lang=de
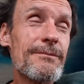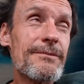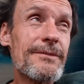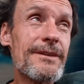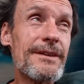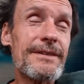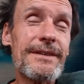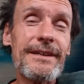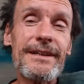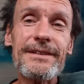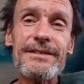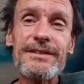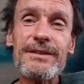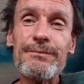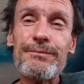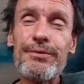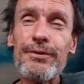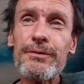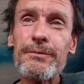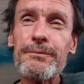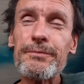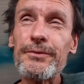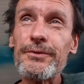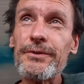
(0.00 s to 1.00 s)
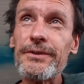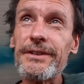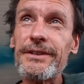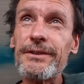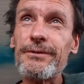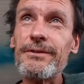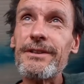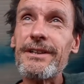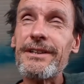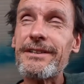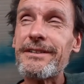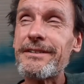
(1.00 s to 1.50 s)
das erste Potpourri
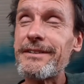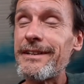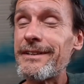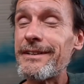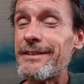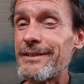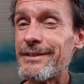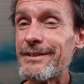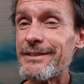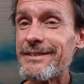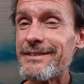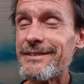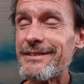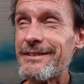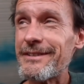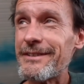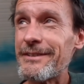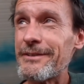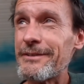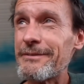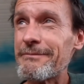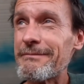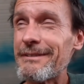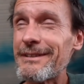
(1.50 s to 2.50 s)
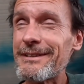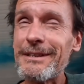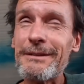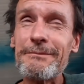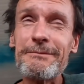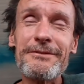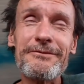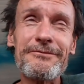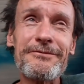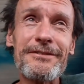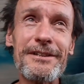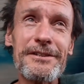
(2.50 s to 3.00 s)
oder ich nenne es äh,
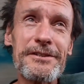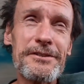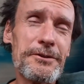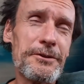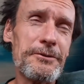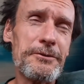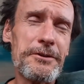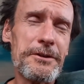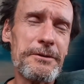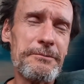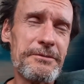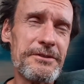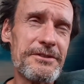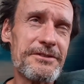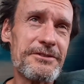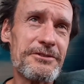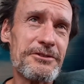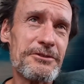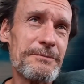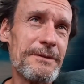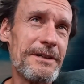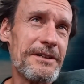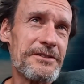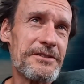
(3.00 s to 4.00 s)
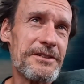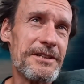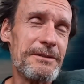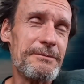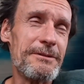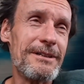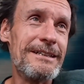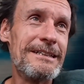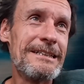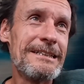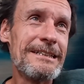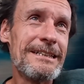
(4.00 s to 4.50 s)
gegebenenfalls auch ein bisschen
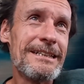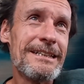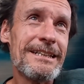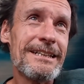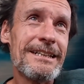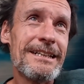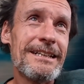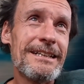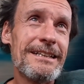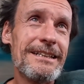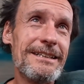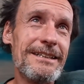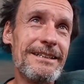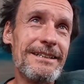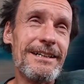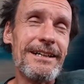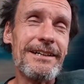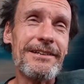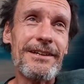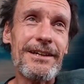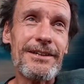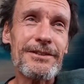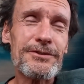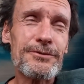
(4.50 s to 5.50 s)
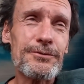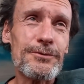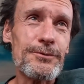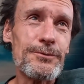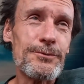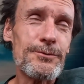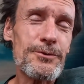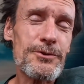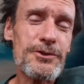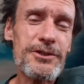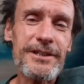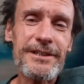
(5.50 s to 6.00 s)
spaßhalber. Äh, ein
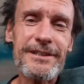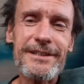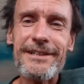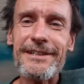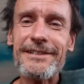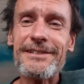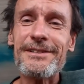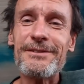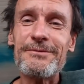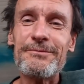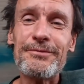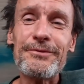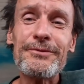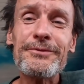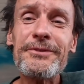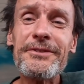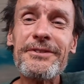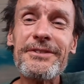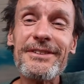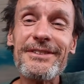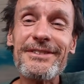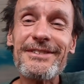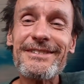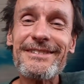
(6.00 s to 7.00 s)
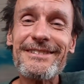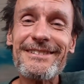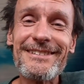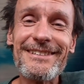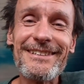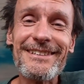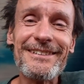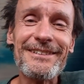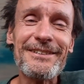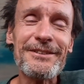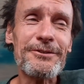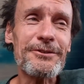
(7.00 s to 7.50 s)
astrologischer Kessel bunt ist.
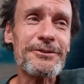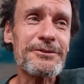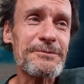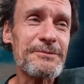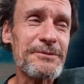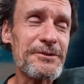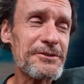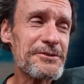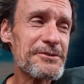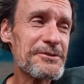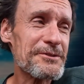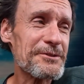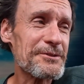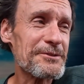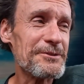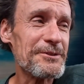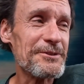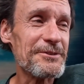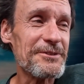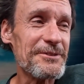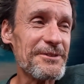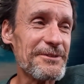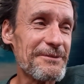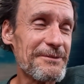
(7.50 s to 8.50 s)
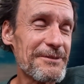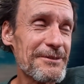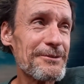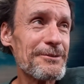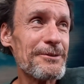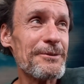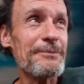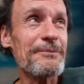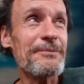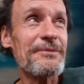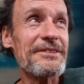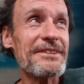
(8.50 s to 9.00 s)
Die, die aus dem Osten
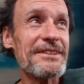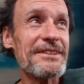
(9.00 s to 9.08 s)
kommen,